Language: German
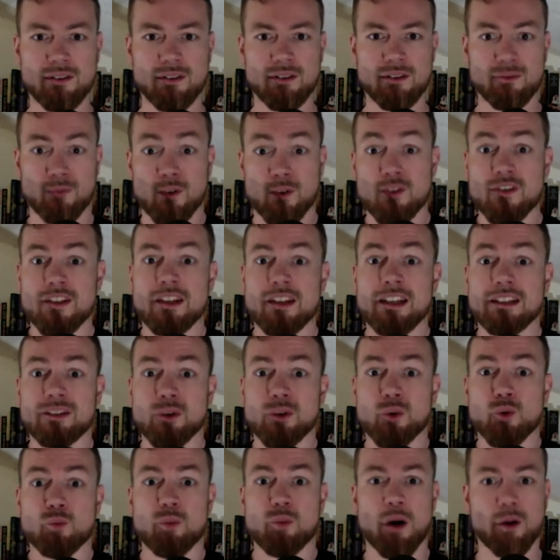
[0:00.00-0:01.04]
Funktionierte
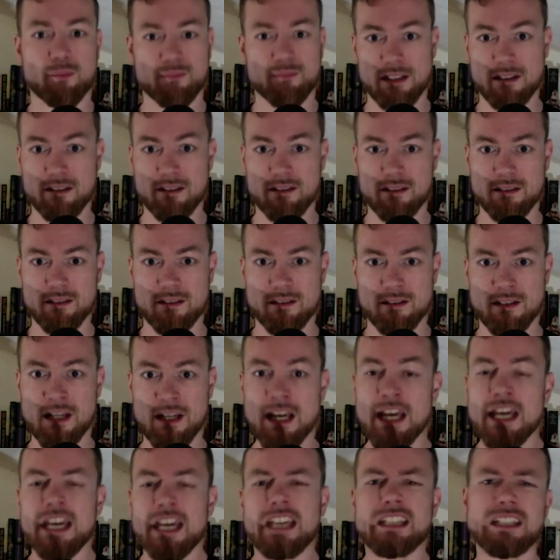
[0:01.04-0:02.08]
überhaupt nicht.
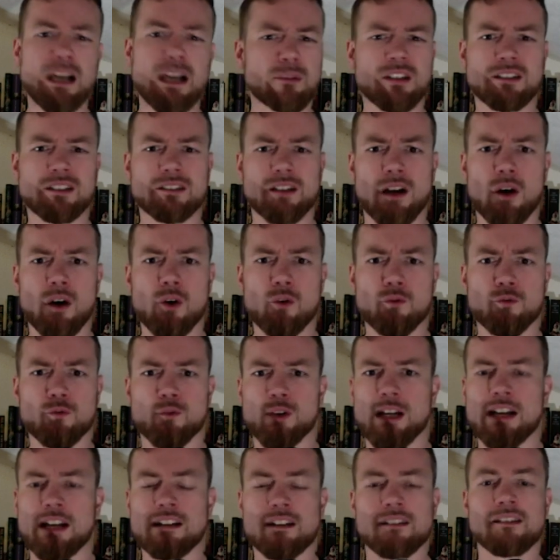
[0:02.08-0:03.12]
Ich kam nicht drauf,
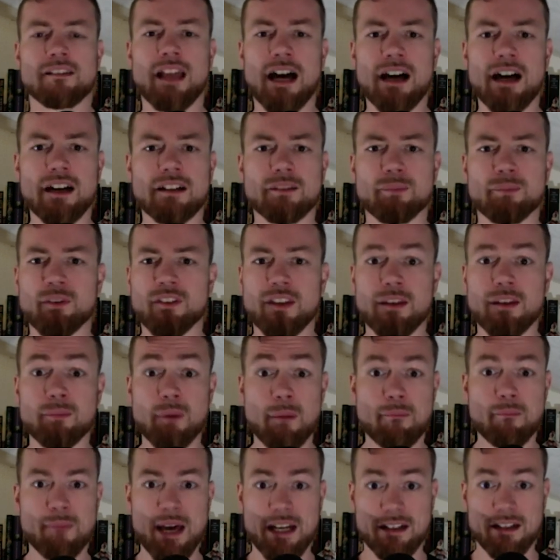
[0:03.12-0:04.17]
woran es lag, bis ich
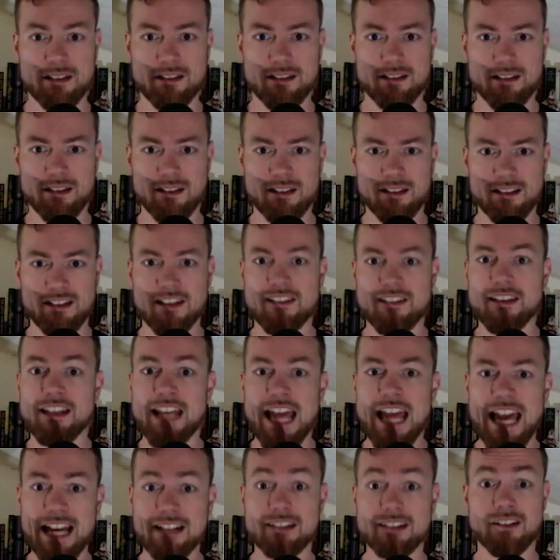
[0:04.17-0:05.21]
bemerkte, dass ein
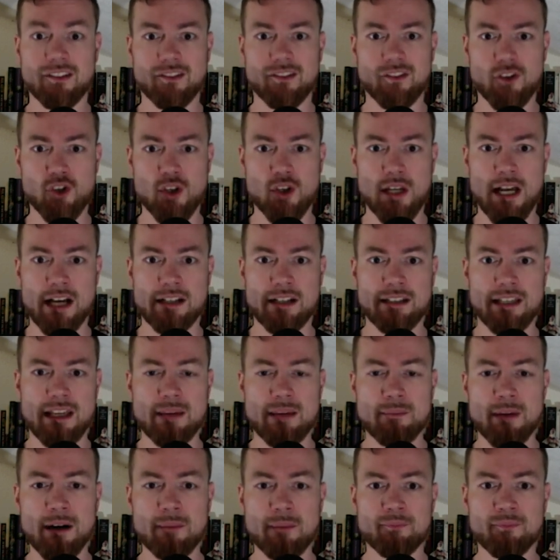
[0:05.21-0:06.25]
härtester Schlag
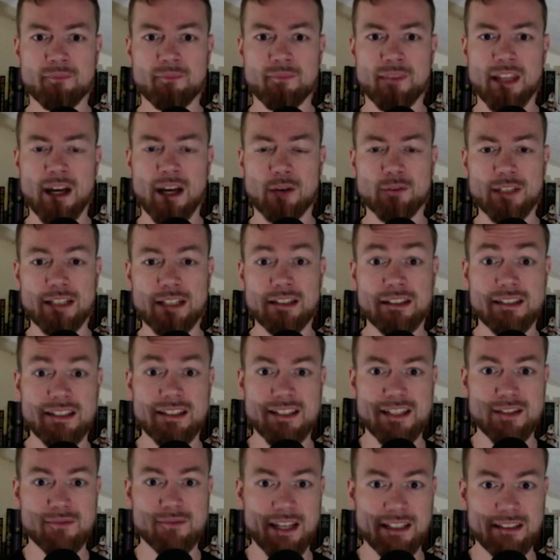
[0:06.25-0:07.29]
immer auf den
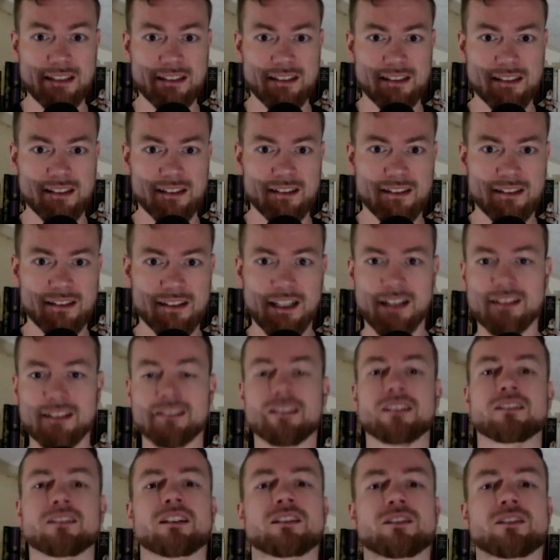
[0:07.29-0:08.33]
zweiten Takt
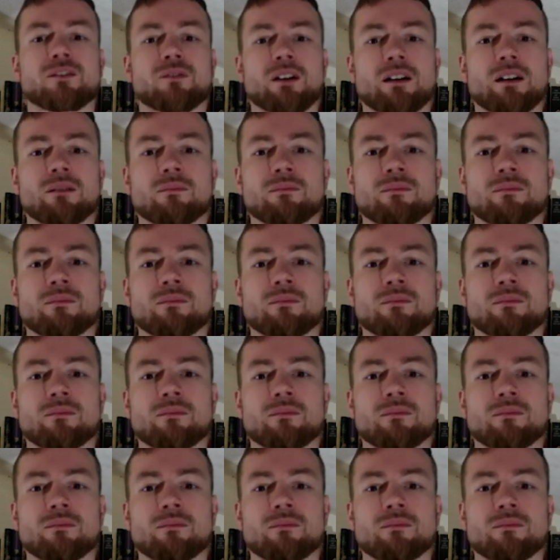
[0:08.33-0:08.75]
gesetzt war.